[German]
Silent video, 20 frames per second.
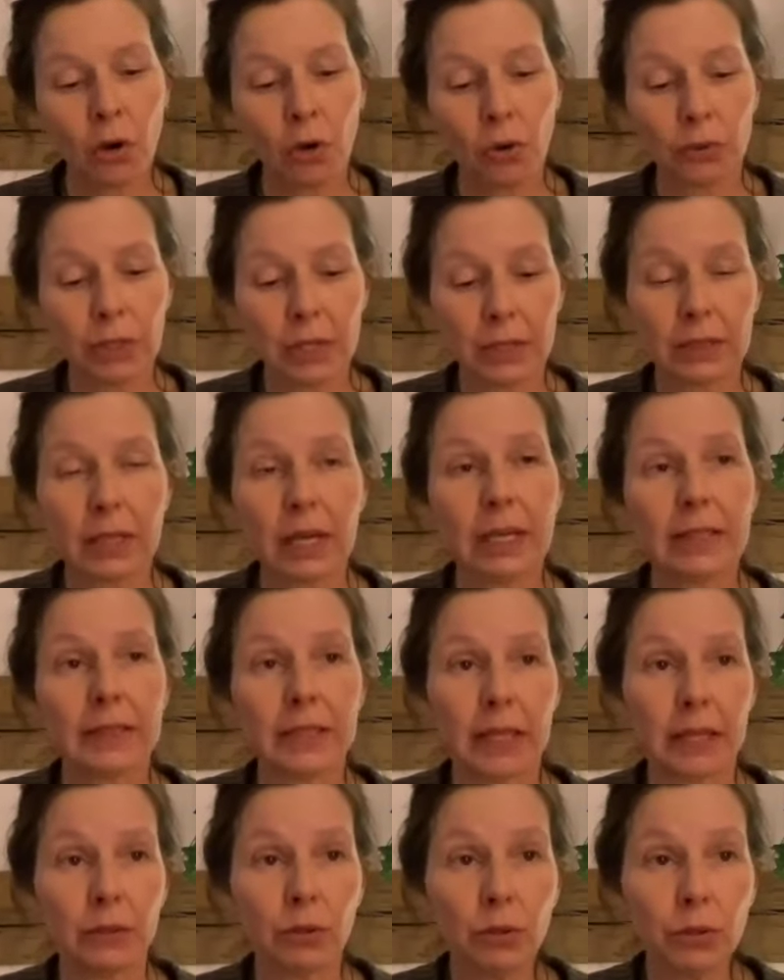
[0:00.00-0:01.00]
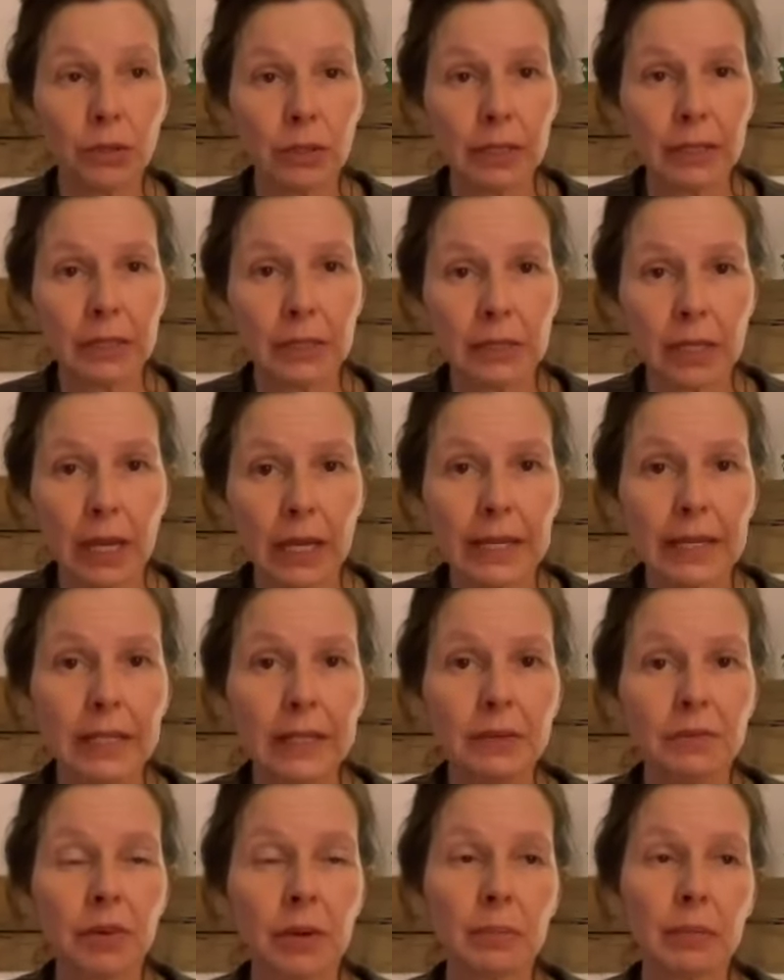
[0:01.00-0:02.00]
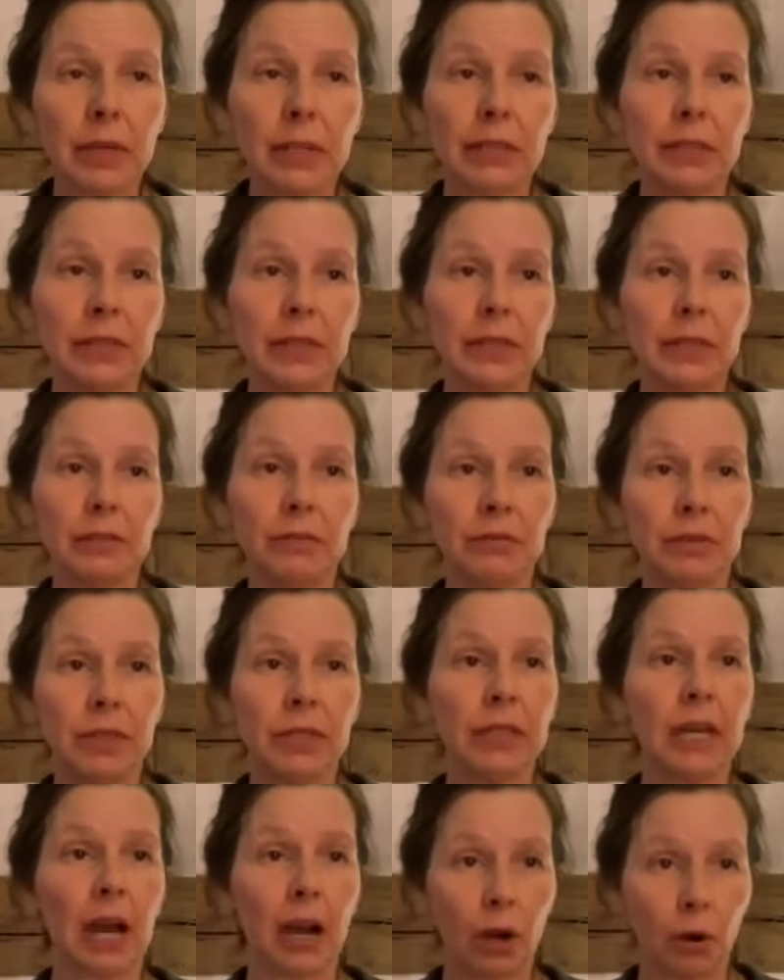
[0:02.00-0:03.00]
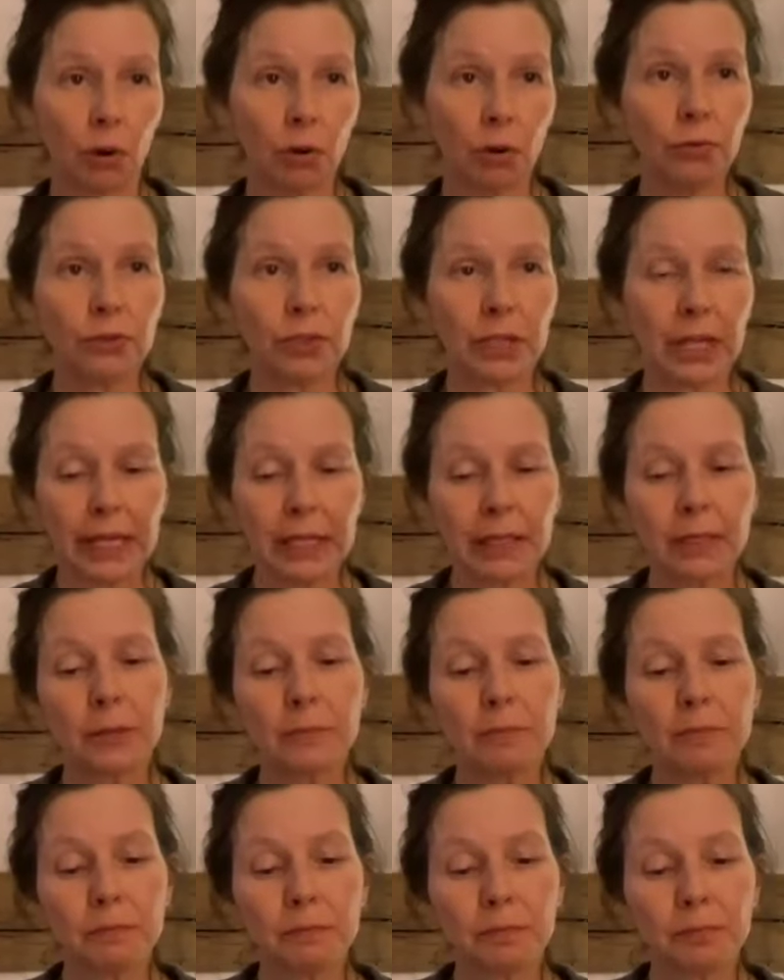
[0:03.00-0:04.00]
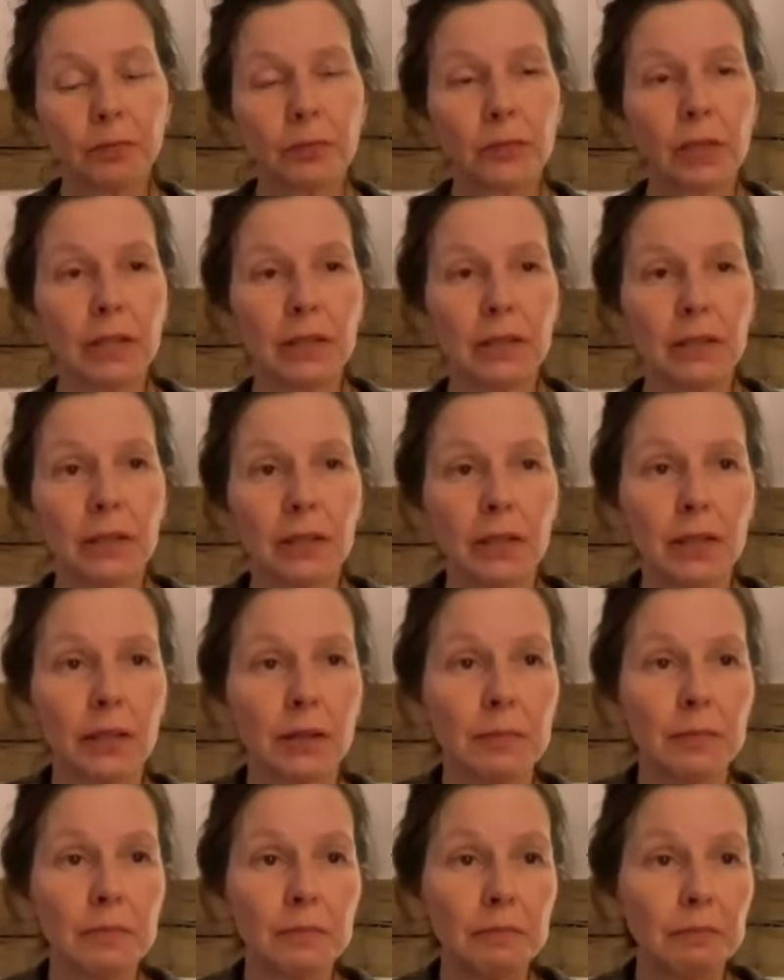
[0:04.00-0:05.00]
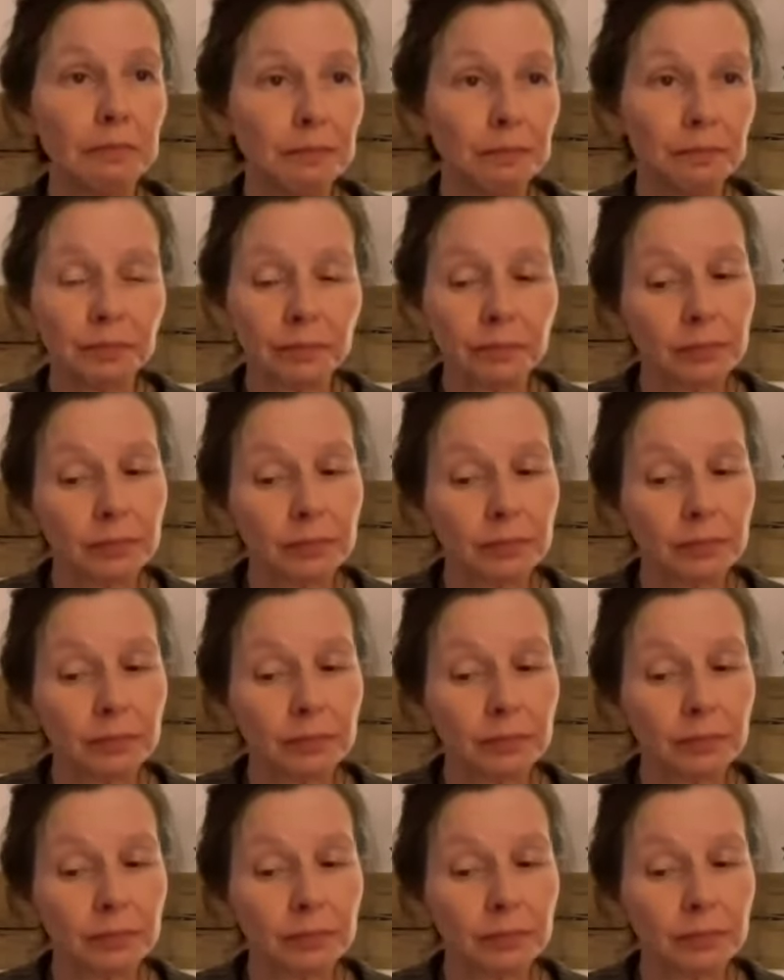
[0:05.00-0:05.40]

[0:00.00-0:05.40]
Und das kann sehr nützlich sein, wenn man die wie aufdeckt, denn ähm,